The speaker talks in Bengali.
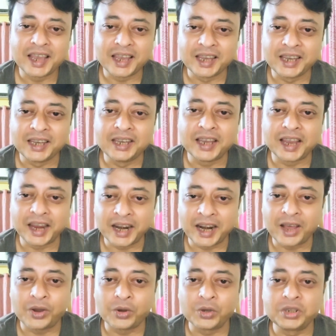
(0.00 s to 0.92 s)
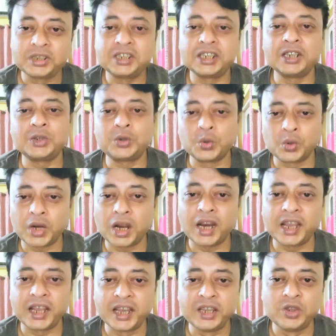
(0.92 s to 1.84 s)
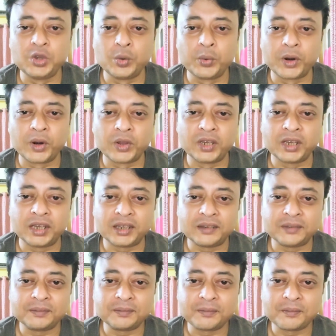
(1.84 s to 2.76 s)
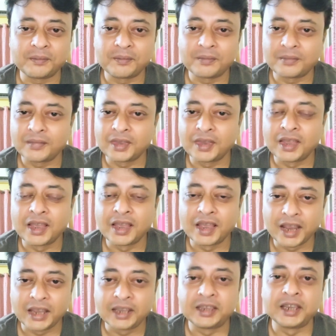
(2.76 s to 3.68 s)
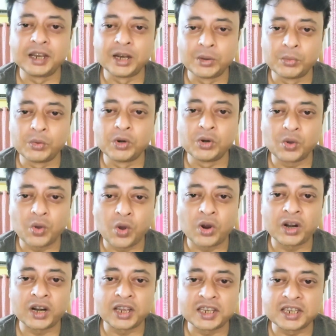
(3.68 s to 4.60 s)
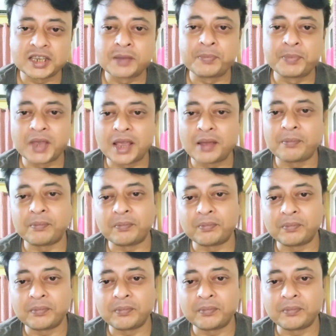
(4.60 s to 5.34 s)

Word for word: এই এরা হচ্ছে টোটালি হিন্দু বিরোধী এই তৃণমূল কংগ্রেস সিপিএম